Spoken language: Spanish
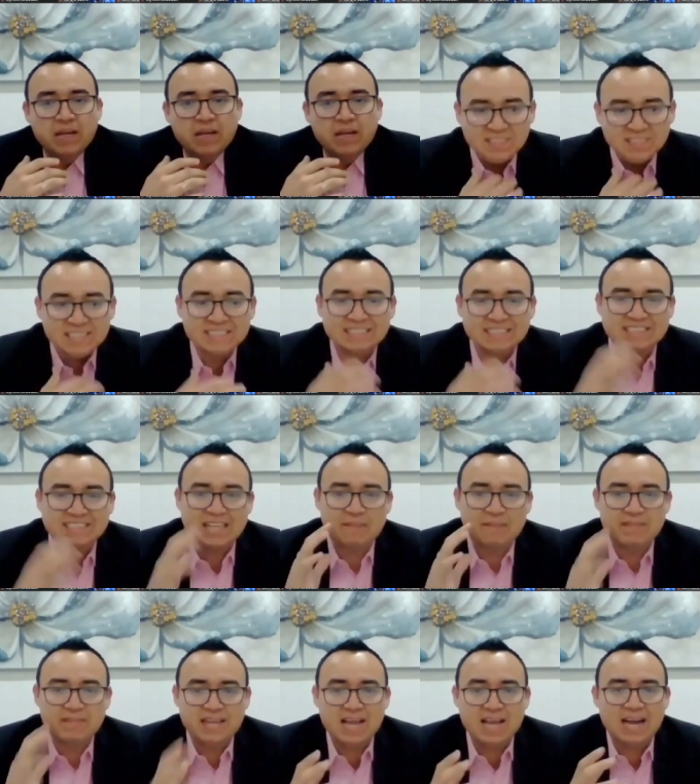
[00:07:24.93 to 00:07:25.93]
y me
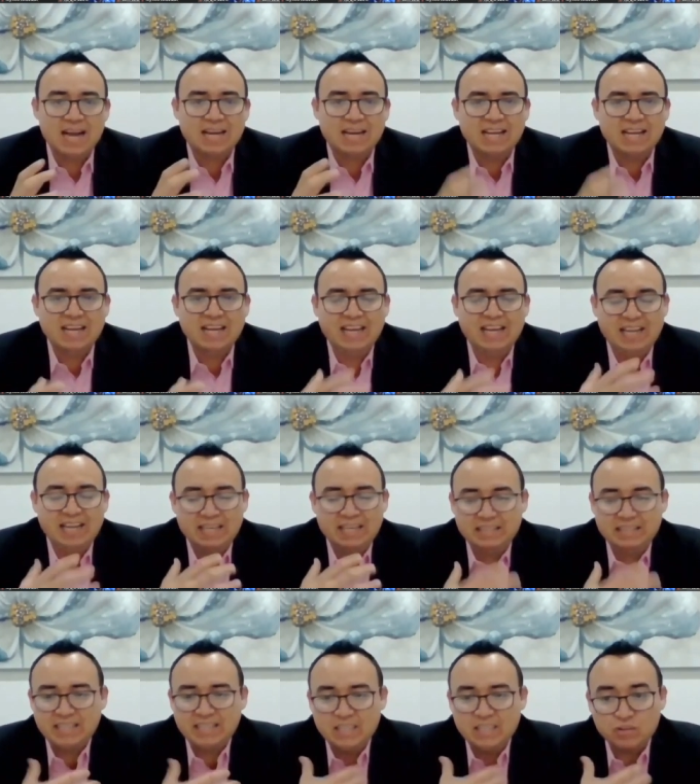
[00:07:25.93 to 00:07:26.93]
sentía que algo me
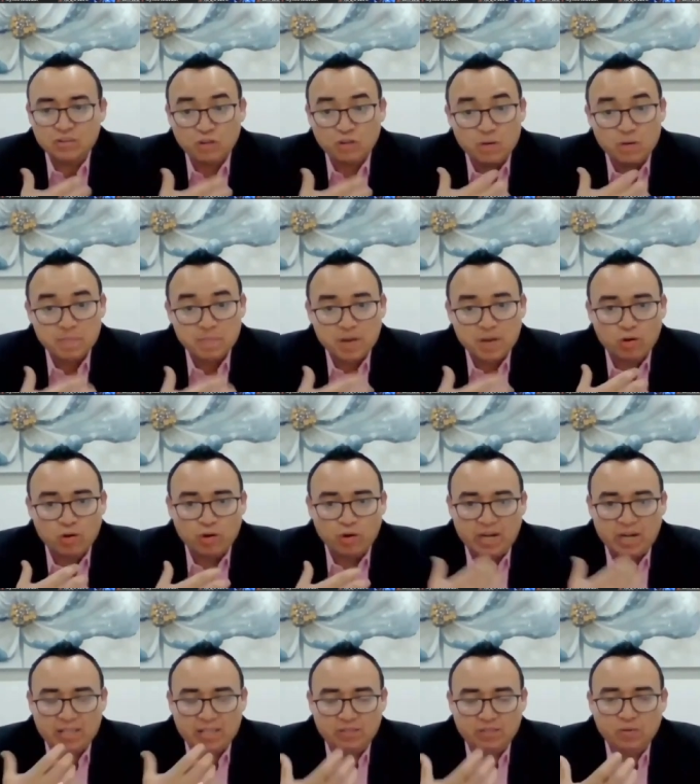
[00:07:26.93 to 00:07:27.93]
faltaba.
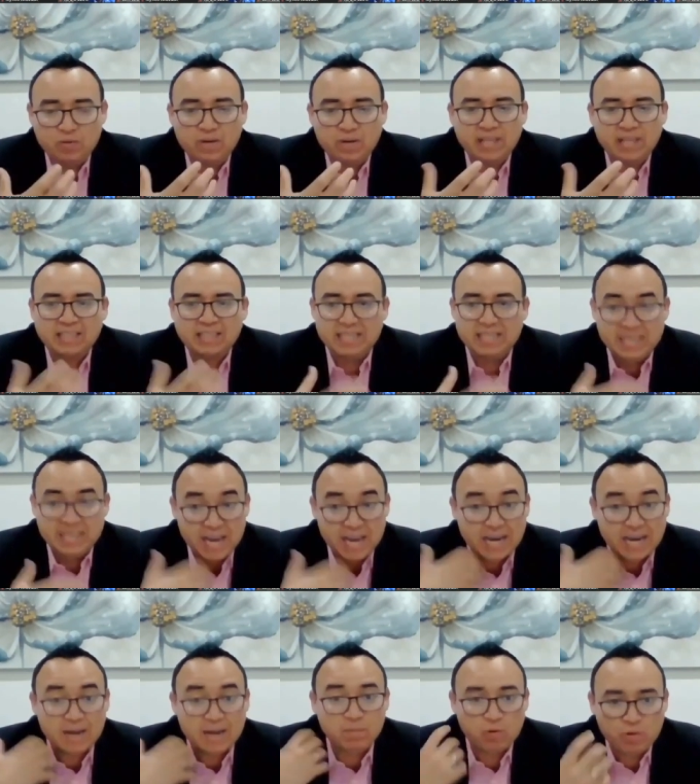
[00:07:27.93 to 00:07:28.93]
Sabía que dentro de
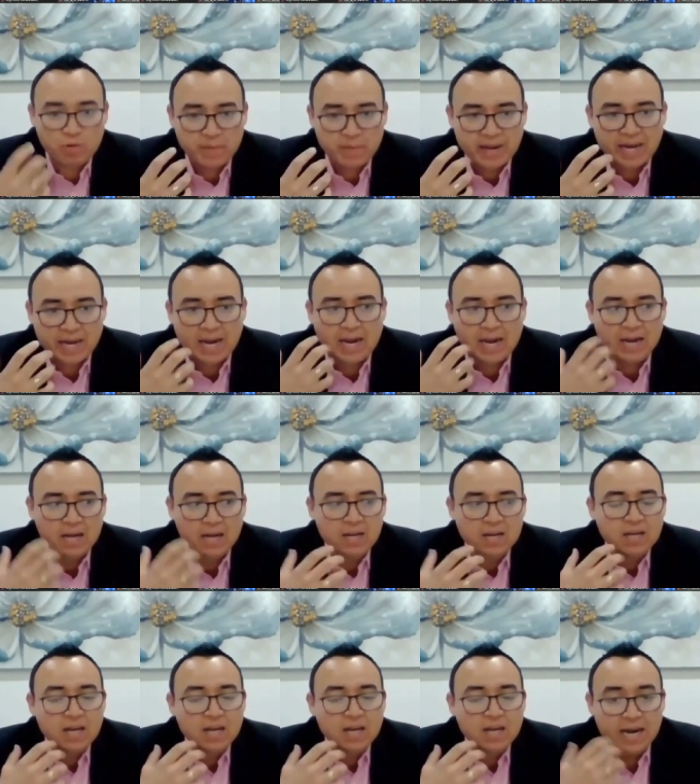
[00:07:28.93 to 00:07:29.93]
mi corazón que tenía que
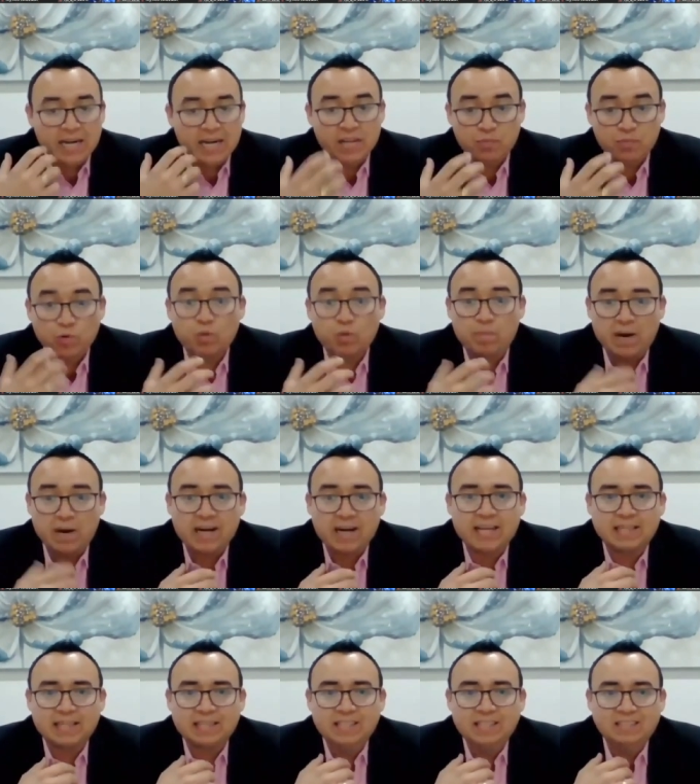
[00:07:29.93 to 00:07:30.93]
volver a, network
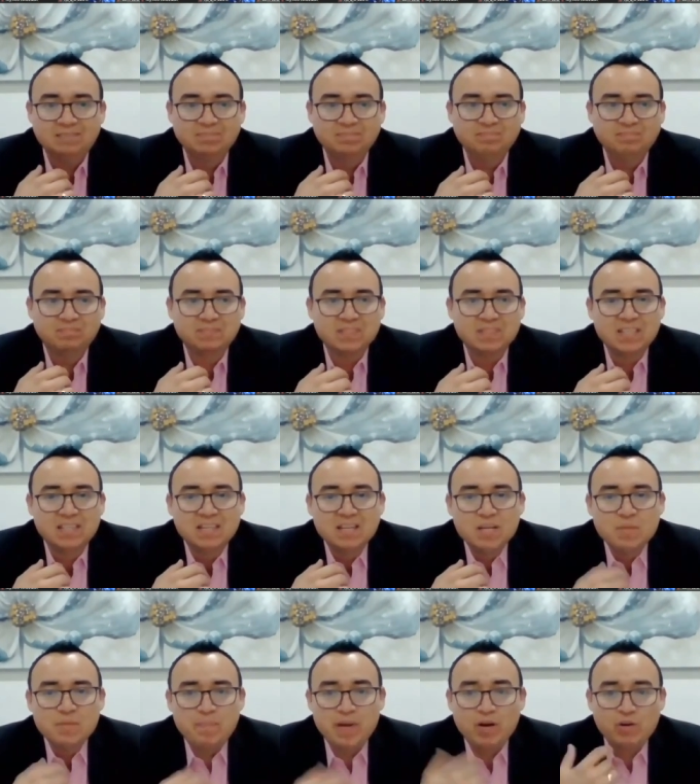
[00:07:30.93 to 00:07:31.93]
marketing,
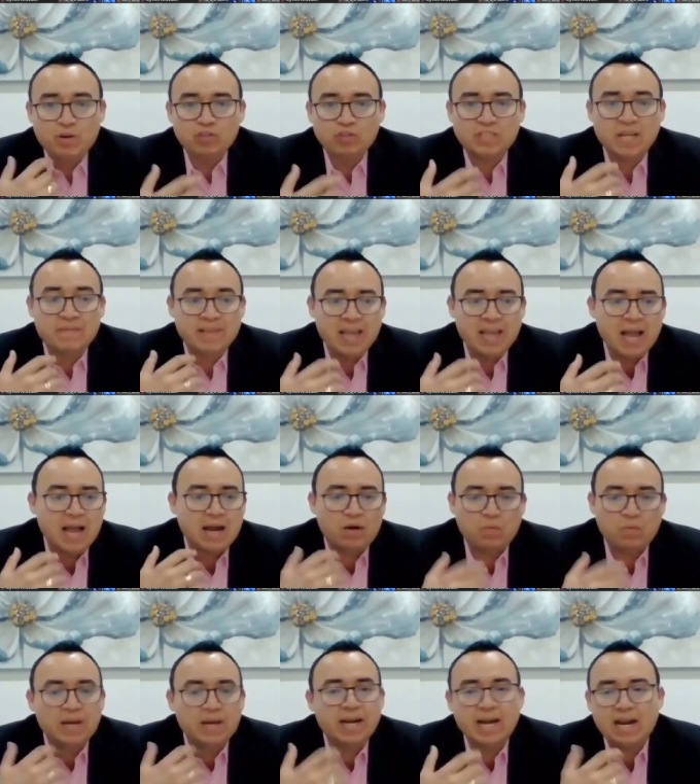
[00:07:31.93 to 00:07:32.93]
pero no sabía cuál era
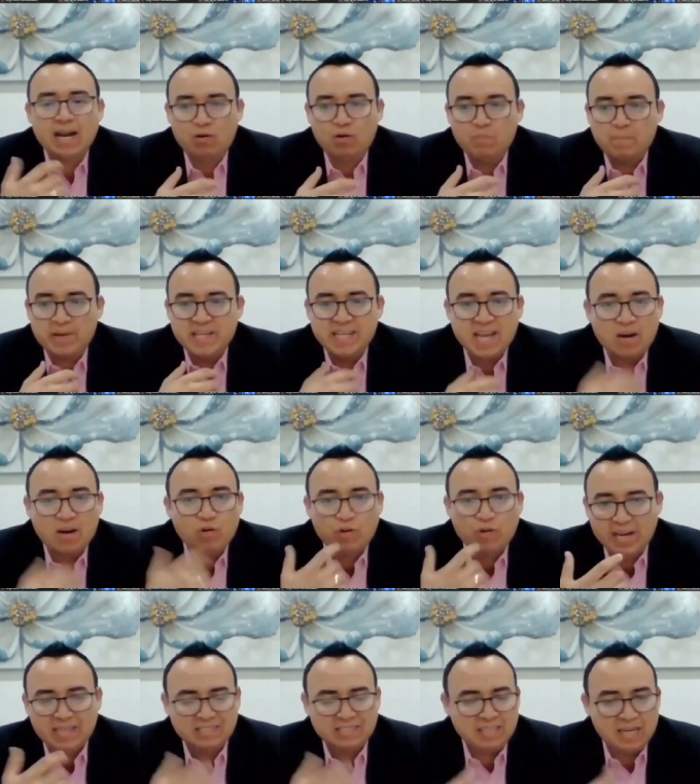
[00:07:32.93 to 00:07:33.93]
la compañía
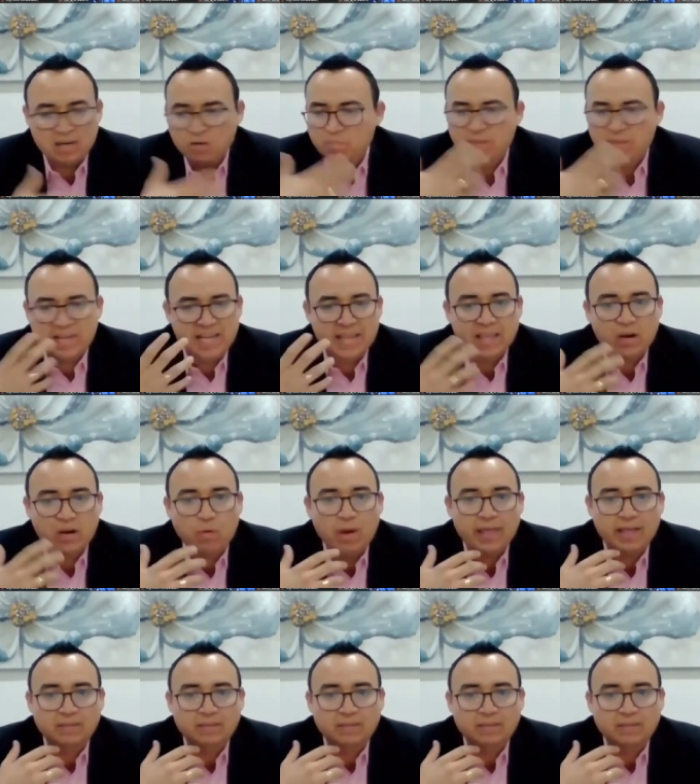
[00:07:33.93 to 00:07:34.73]
correcta, la compañía adecuada.